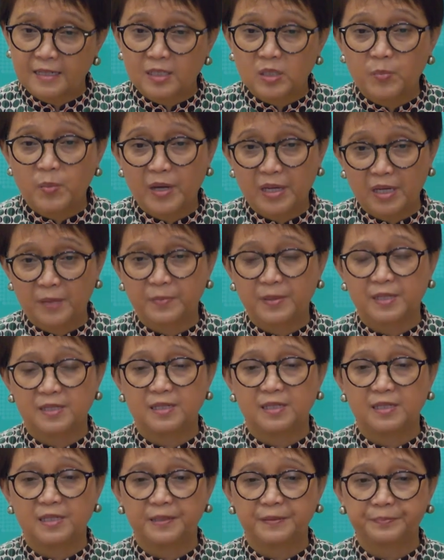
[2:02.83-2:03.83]
sebagai
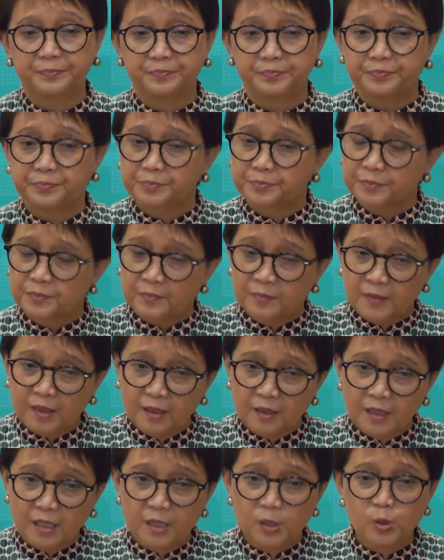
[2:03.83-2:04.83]
presiden,
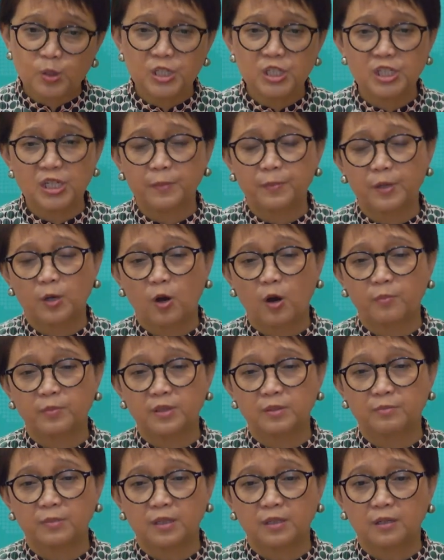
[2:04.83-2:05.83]
Indonesia
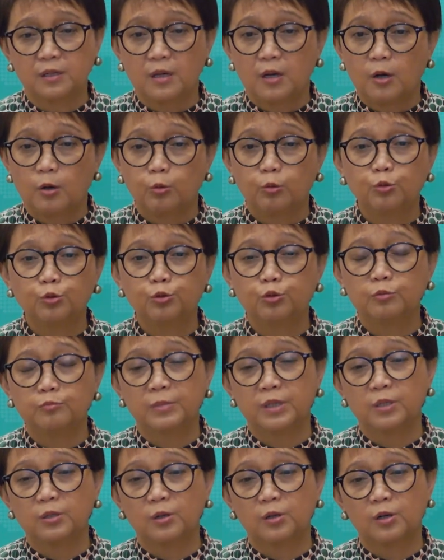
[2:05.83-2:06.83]
berkomitmen untuk
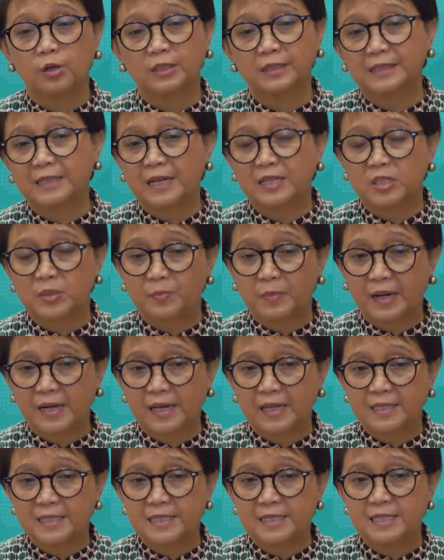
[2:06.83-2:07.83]
mendorong
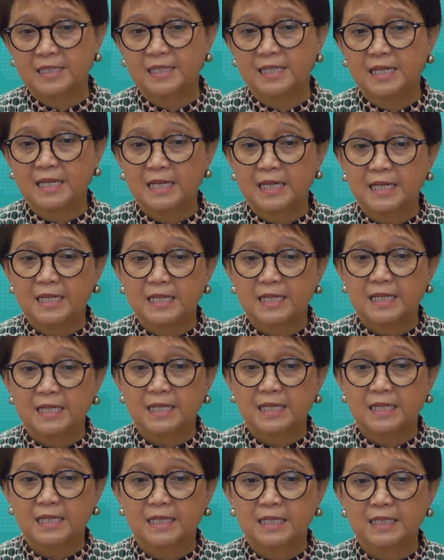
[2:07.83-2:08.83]
transparansi,
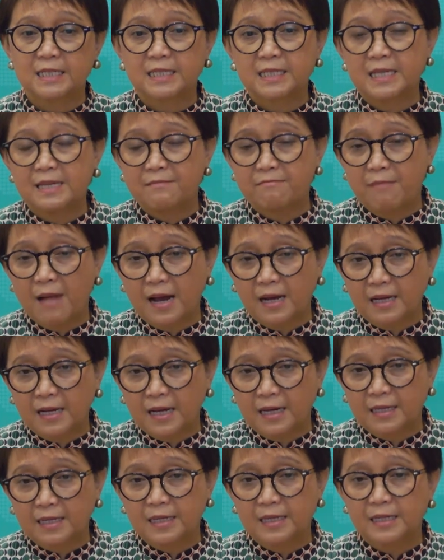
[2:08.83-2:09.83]

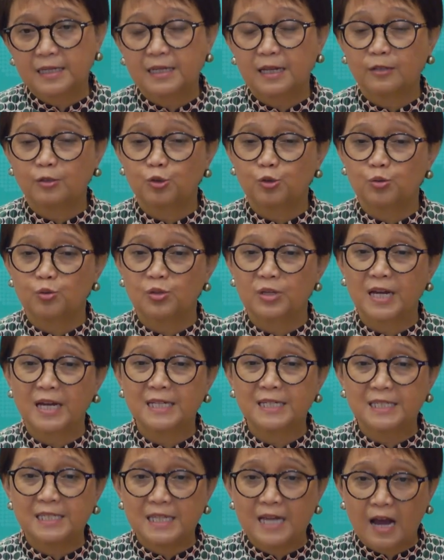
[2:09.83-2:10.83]
keseimbangan, dan juga
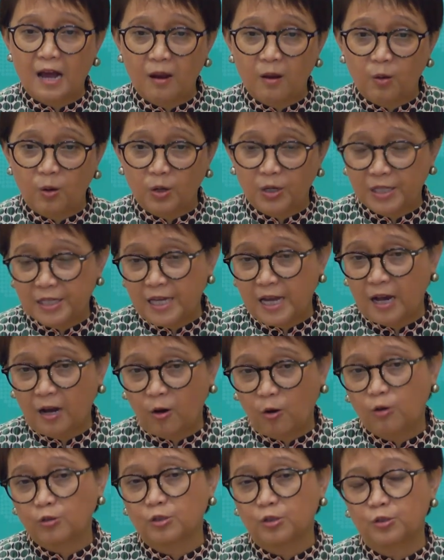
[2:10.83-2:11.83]
dialog
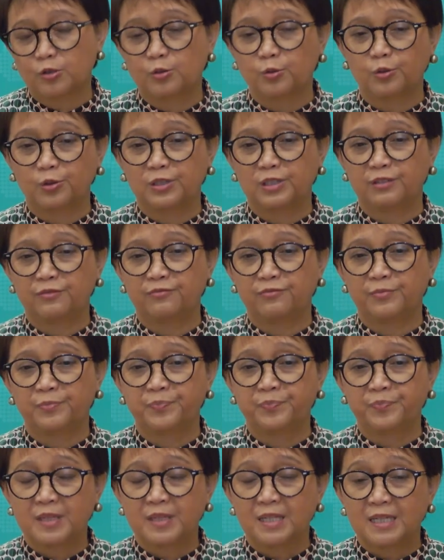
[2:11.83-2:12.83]
yang konstruktif.
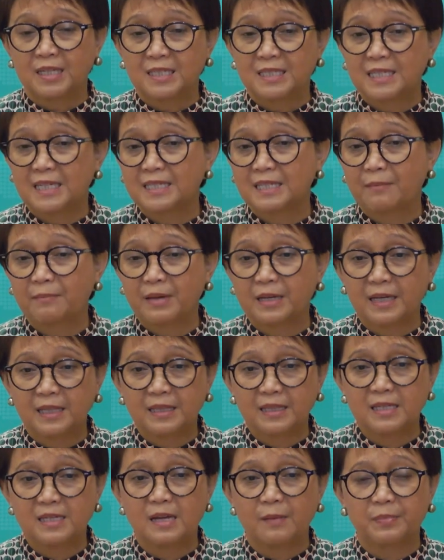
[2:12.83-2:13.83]
Saya
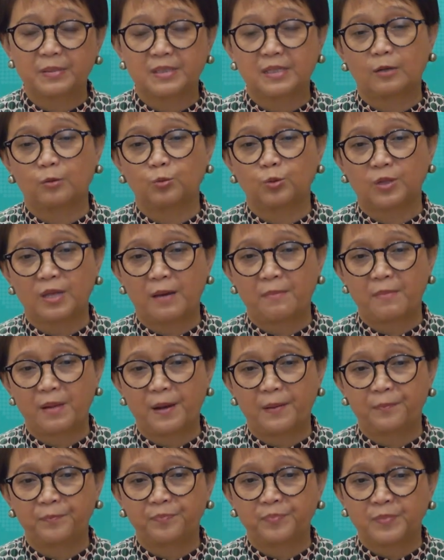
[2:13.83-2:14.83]
sampaikan tiga pesan
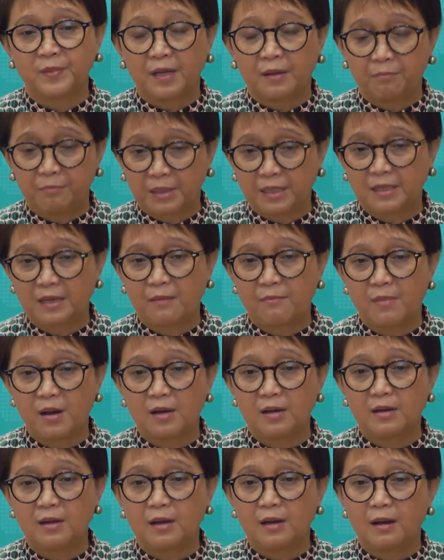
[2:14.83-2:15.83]
utama.
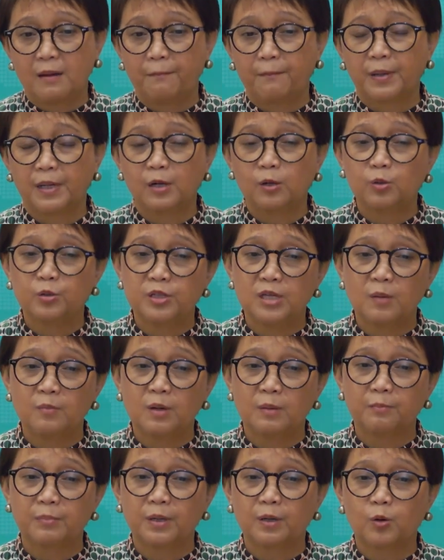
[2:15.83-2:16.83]
Pertama, perlunya
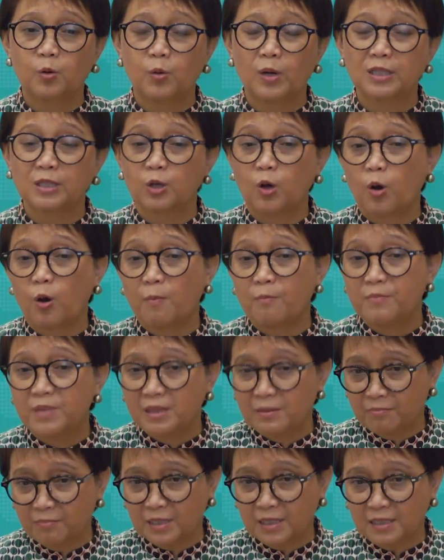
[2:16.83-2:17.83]
memperkuat
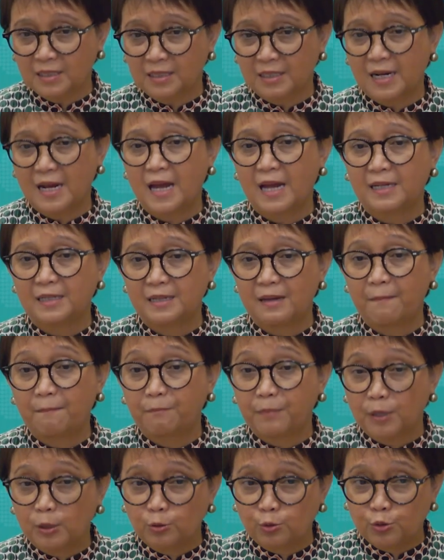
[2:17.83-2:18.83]
komitmen terhadap
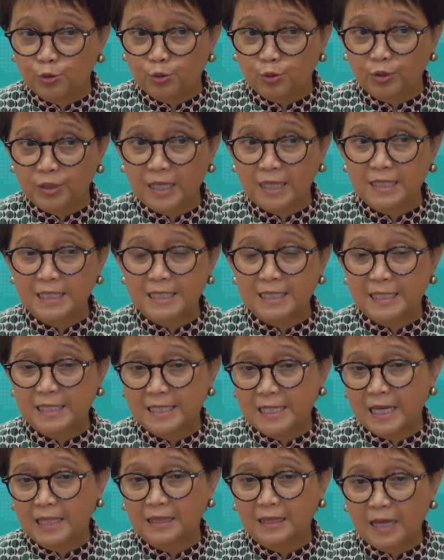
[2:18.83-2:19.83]
perlucutan
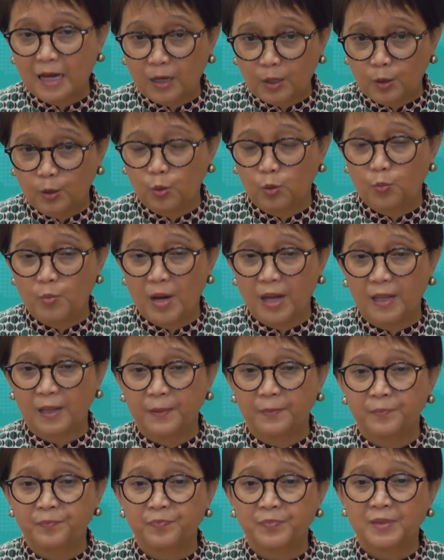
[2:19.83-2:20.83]
senjata global.
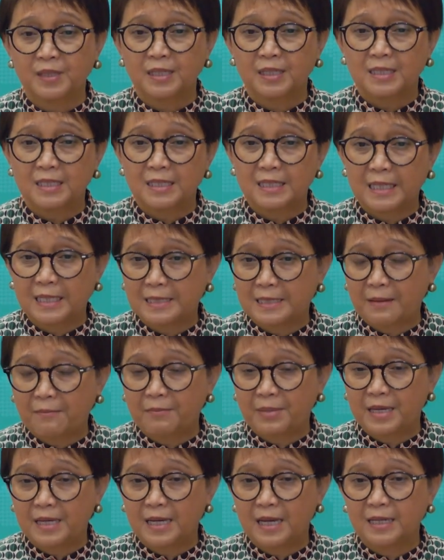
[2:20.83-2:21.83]
Saya
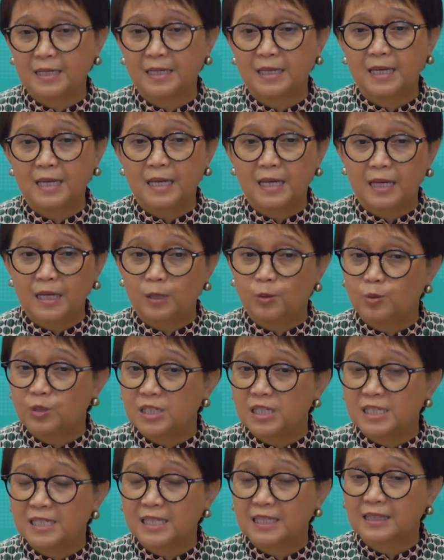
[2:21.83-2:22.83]
sampaikan,
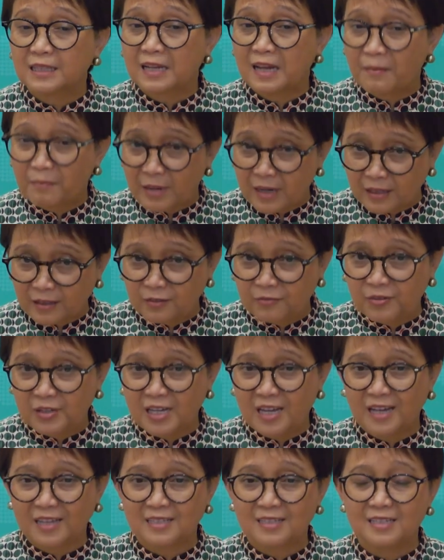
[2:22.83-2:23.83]
Indonesia telah
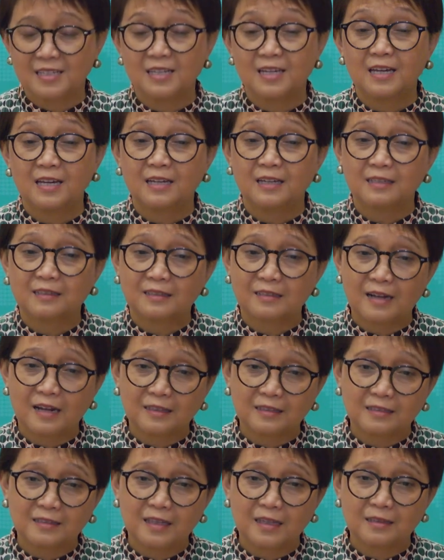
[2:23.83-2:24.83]
meratifikasi
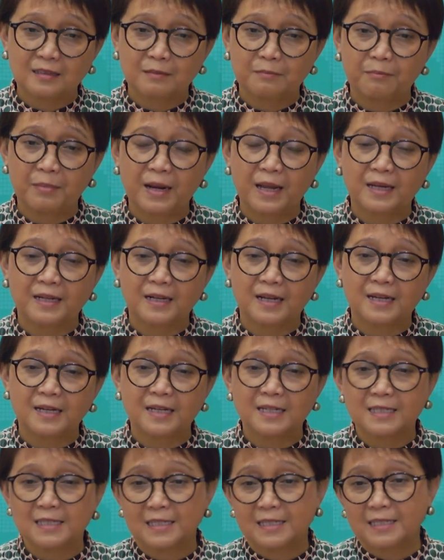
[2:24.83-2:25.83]
Traktat
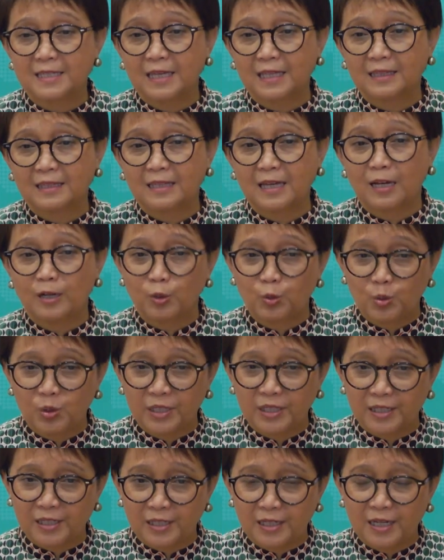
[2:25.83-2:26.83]
Pelarangan Senjata
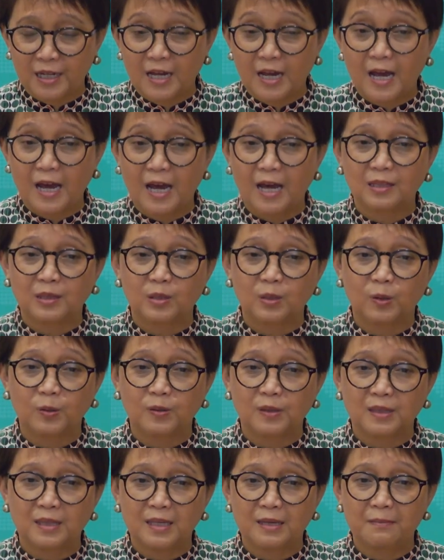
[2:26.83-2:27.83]
Nuklir
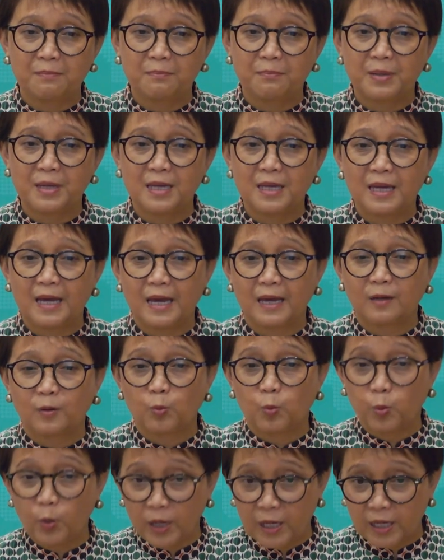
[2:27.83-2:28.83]
atau
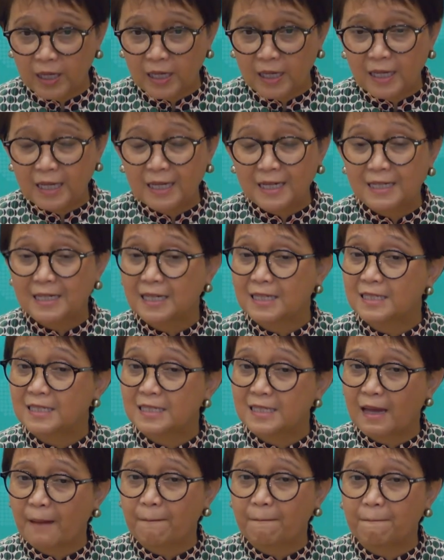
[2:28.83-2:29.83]
TPNW dan
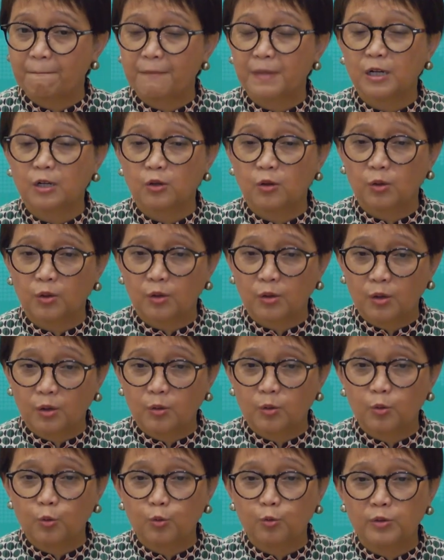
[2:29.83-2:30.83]
siap
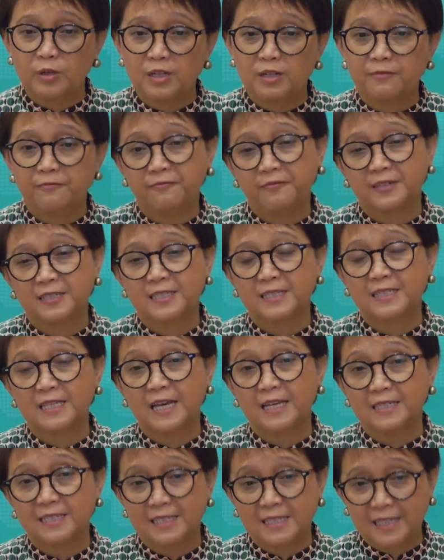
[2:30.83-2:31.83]
mendorong
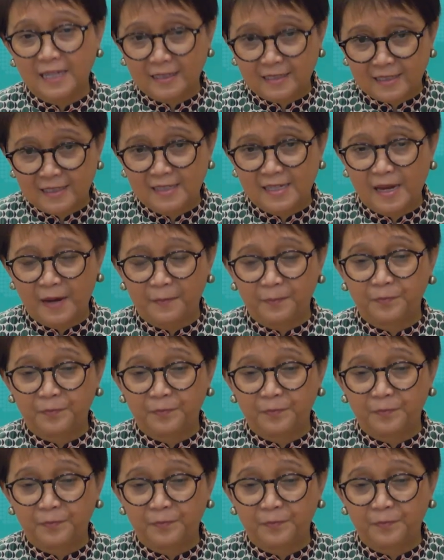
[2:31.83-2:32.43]
universalisasinya.